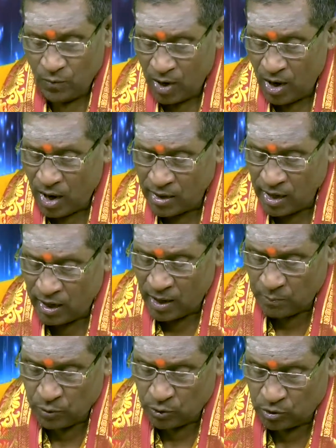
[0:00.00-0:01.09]
వానర
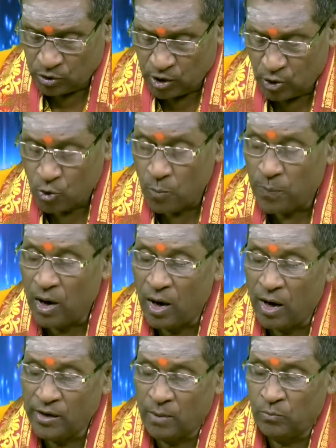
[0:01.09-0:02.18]
బుద్ధి
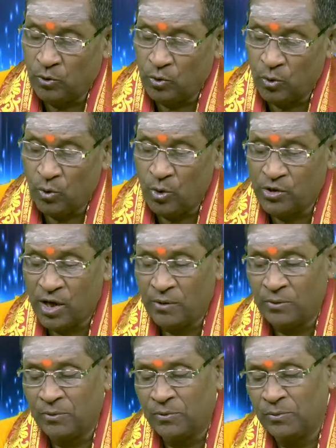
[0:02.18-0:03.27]
కుపాయము
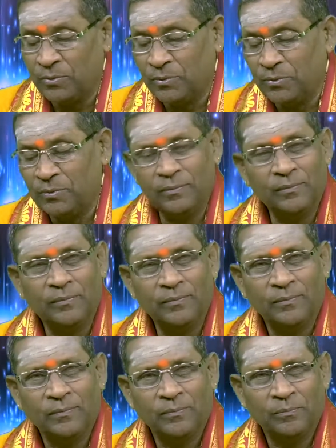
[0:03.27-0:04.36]
తోచెను
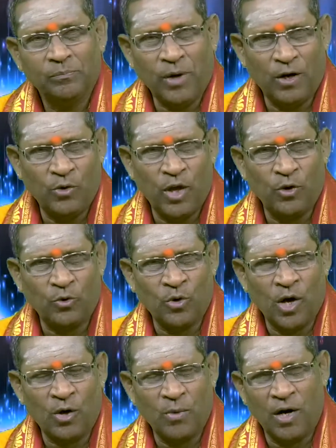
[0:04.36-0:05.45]

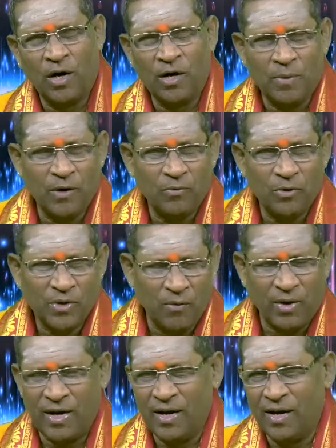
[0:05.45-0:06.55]
బయలుదేరుతున్నారు మహానుభావులు
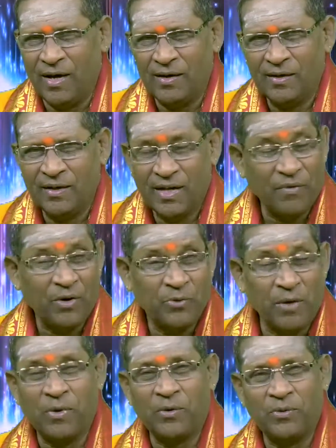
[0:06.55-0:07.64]
ఎవరయ్యా ఎవరు
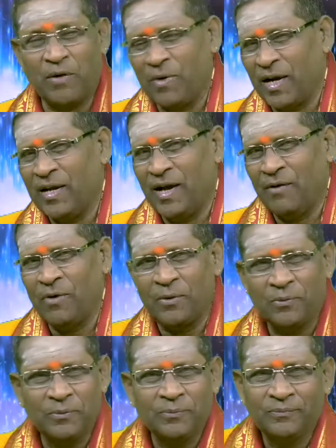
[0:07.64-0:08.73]
ఎవరు ఎవరయ్యా
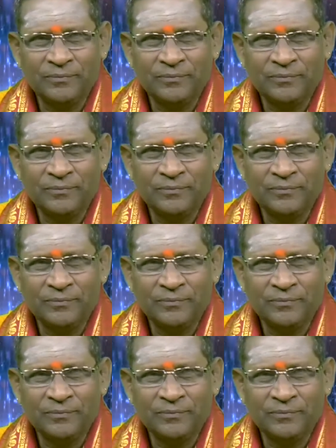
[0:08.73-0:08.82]
వారు